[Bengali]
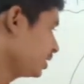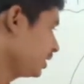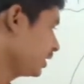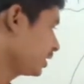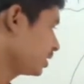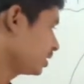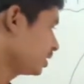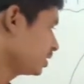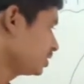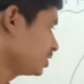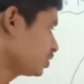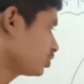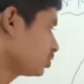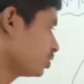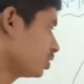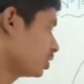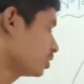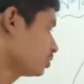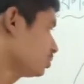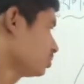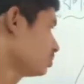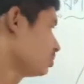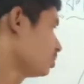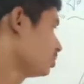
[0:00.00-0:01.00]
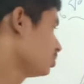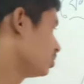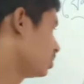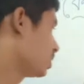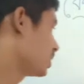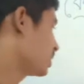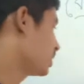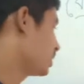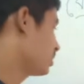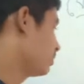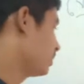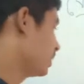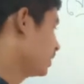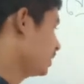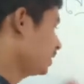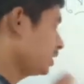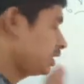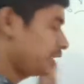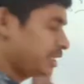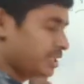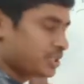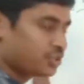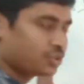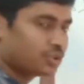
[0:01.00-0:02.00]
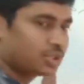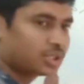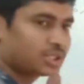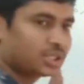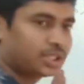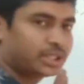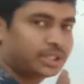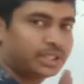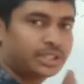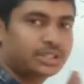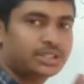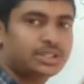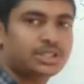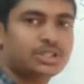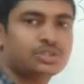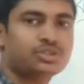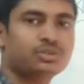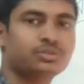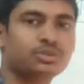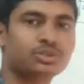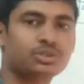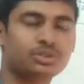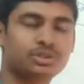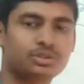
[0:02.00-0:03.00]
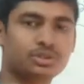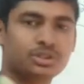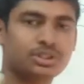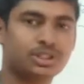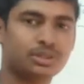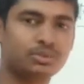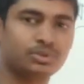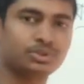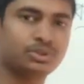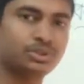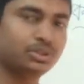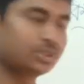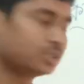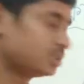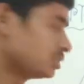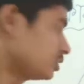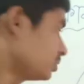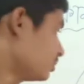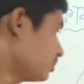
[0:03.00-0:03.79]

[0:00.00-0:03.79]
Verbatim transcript: এখানে যে শর্তগুলো দরকার মানে এস দশাতে যে সমস্ত যাবতীয়